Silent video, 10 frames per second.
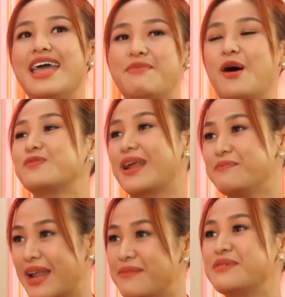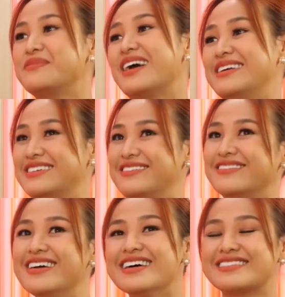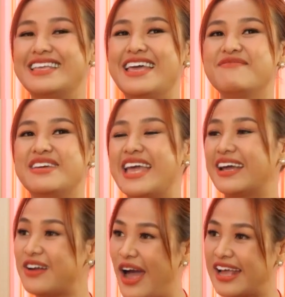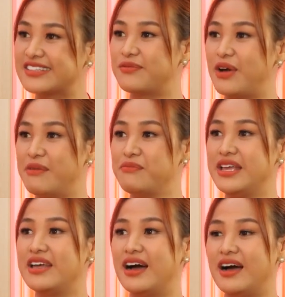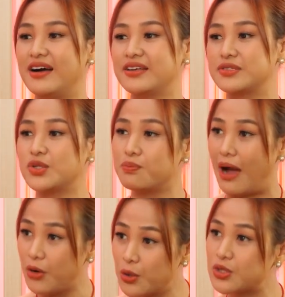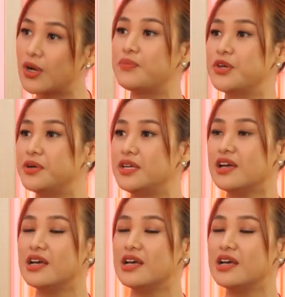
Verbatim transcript: em học 5 năm em mới ra trường. Tại vì em bị gián đoạn, xong rồi em bị bảo lưu xuống lớp dưới.